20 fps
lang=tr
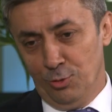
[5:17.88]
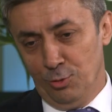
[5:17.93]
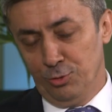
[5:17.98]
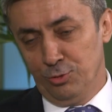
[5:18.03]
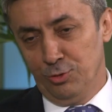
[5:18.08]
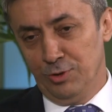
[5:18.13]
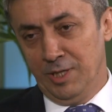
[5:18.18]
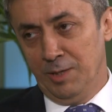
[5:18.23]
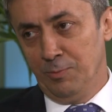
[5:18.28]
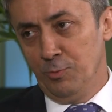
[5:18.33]

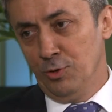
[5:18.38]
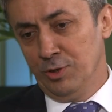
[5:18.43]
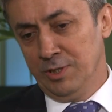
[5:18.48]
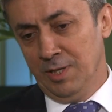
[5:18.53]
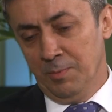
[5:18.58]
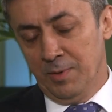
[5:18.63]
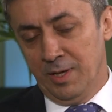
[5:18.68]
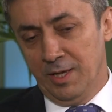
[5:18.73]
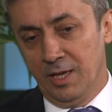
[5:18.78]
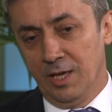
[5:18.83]
olsun demiyoruz
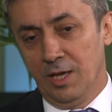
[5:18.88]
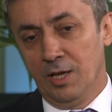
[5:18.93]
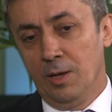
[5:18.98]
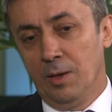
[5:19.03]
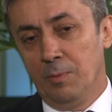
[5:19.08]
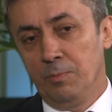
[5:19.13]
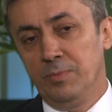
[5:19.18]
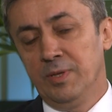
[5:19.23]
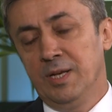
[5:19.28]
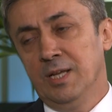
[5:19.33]
ama
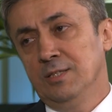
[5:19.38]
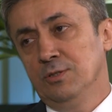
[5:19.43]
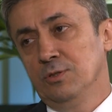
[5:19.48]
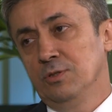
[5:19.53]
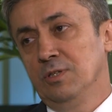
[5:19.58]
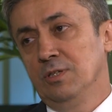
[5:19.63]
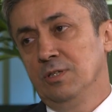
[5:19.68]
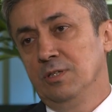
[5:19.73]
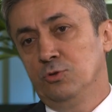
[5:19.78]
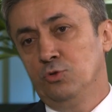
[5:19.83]
biraz
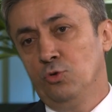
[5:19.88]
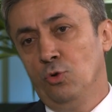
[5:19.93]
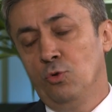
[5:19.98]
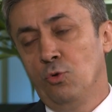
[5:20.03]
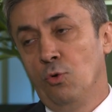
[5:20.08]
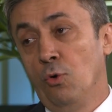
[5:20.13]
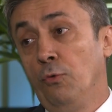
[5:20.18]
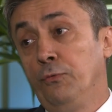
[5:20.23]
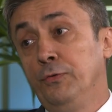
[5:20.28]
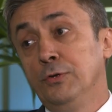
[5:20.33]
e, çok
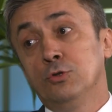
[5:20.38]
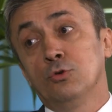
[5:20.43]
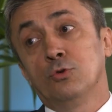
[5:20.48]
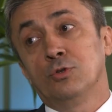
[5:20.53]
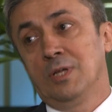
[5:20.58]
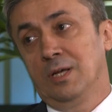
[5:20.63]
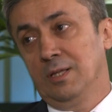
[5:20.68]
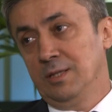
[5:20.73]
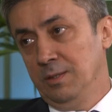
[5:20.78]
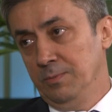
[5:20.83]
ofis
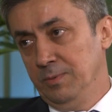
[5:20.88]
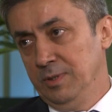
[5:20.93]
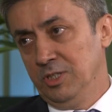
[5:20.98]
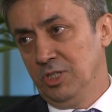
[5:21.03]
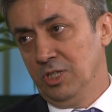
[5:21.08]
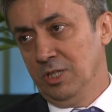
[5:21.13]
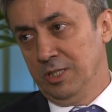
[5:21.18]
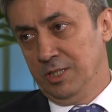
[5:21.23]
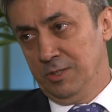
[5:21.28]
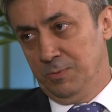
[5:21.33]
odaklı bir
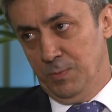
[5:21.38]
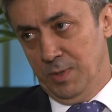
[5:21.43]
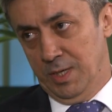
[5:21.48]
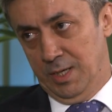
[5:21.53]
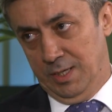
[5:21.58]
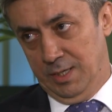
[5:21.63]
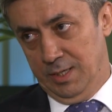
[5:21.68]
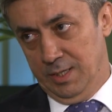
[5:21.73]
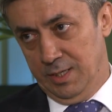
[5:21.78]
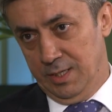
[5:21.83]

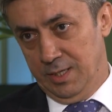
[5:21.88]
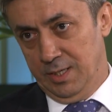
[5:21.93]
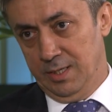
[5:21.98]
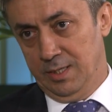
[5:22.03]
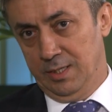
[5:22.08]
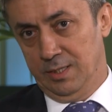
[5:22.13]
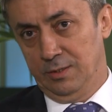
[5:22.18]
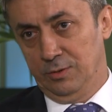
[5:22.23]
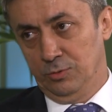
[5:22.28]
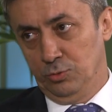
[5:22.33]
çalışma e,
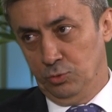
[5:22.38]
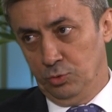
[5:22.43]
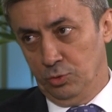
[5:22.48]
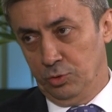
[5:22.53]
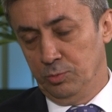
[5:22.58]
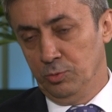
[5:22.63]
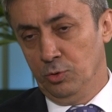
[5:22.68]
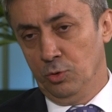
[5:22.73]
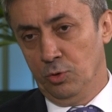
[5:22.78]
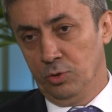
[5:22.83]

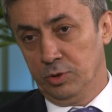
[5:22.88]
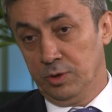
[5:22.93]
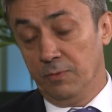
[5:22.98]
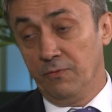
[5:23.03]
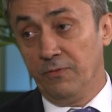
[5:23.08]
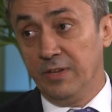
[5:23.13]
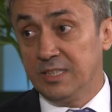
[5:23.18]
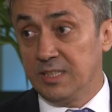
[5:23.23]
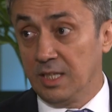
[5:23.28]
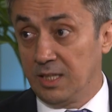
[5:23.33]
durumu
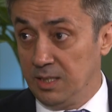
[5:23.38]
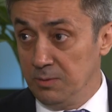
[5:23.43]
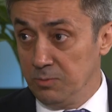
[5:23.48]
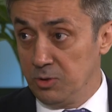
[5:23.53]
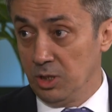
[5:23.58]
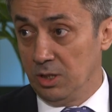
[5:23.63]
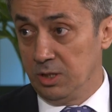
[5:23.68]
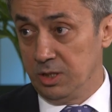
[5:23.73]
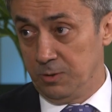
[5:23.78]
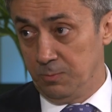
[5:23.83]
ve takım
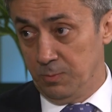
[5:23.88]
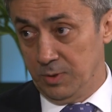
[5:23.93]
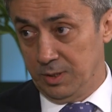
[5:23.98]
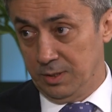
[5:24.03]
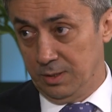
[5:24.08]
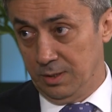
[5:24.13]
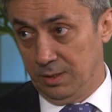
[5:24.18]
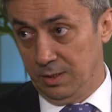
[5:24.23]
çalışması